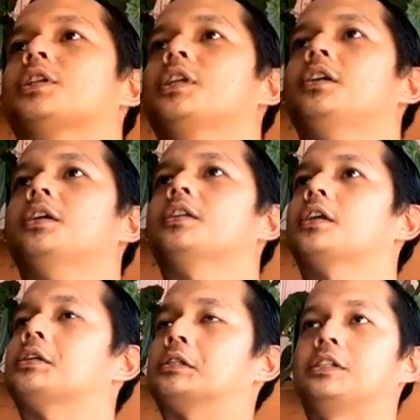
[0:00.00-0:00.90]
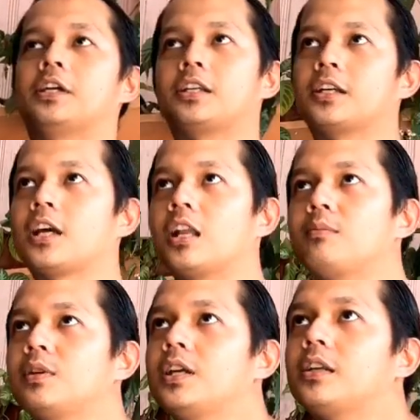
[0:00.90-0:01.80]
aja kita sikat ke dalam
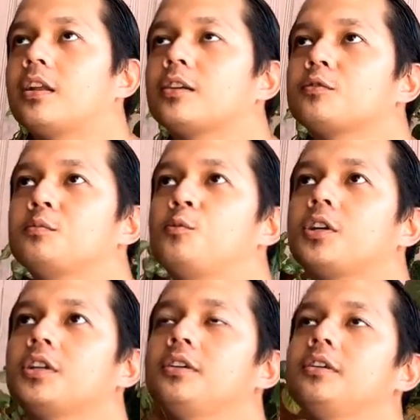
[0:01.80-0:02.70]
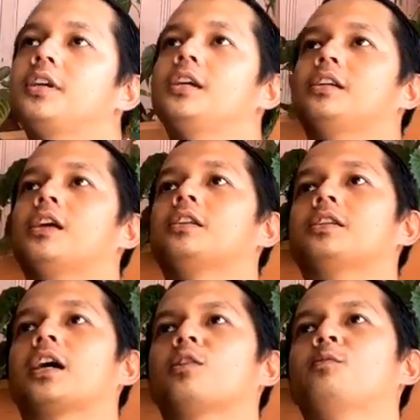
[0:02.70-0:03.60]
lihat langsung buatnya dan
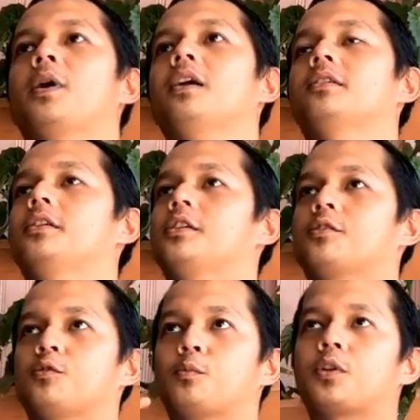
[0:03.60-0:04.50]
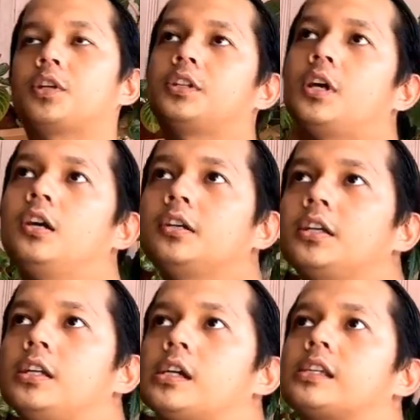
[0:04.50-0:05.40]
jangan lupa support kita
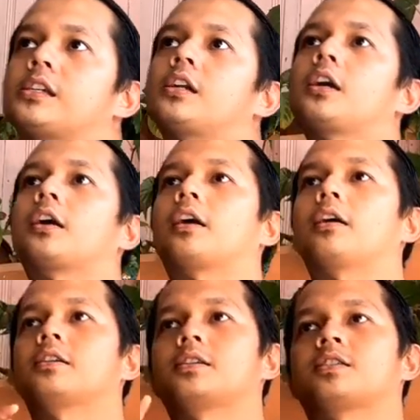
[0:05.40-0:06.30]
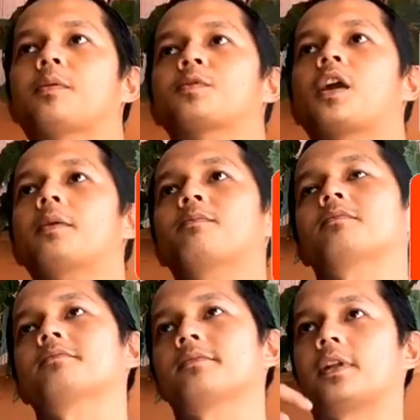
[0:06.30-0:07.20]
dengan cara subscribe
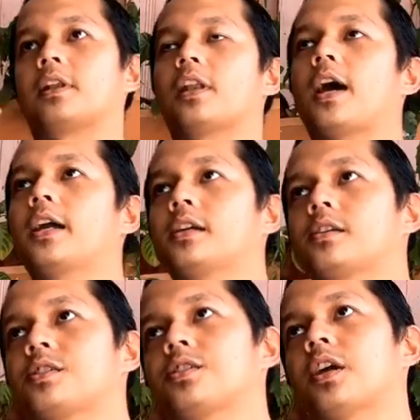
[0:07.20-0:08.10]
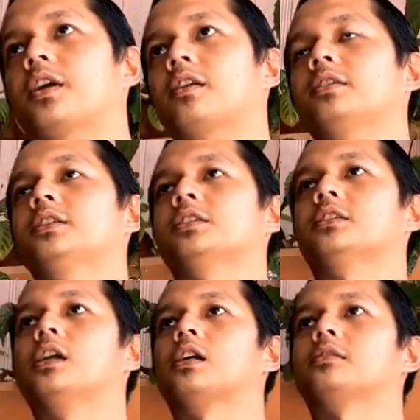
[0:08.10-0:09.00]
like share
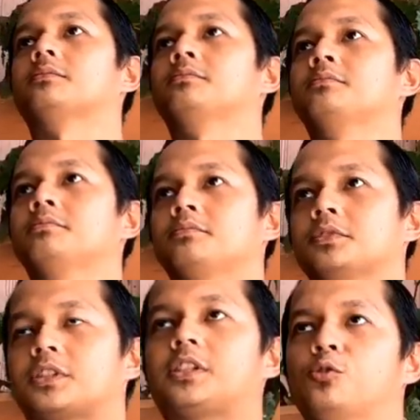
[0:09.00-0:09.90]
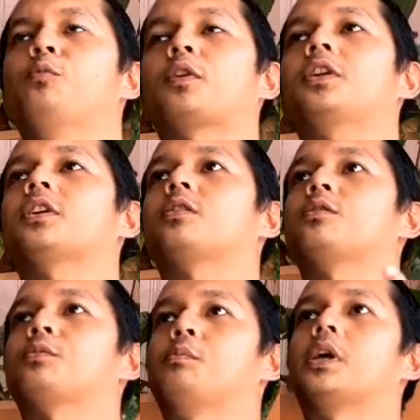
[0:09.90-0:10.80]
dan support kita
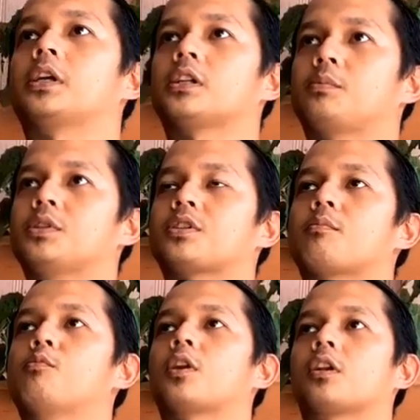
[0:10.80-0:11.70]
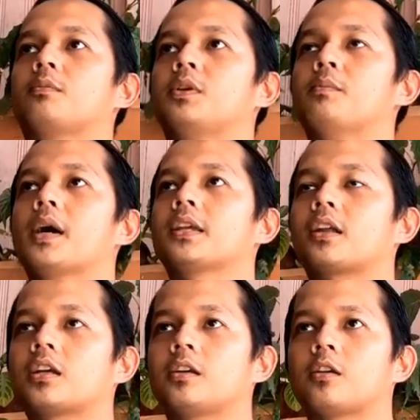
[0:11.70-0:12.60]
terus biar kita bisa buat lebih banyak
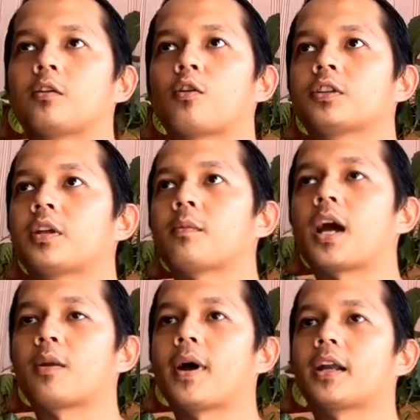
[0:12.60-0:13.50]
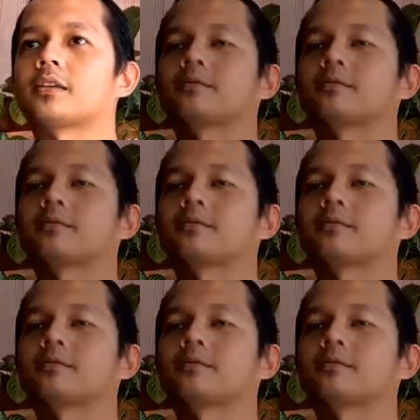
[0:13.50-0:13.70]
lebih konten makan-makan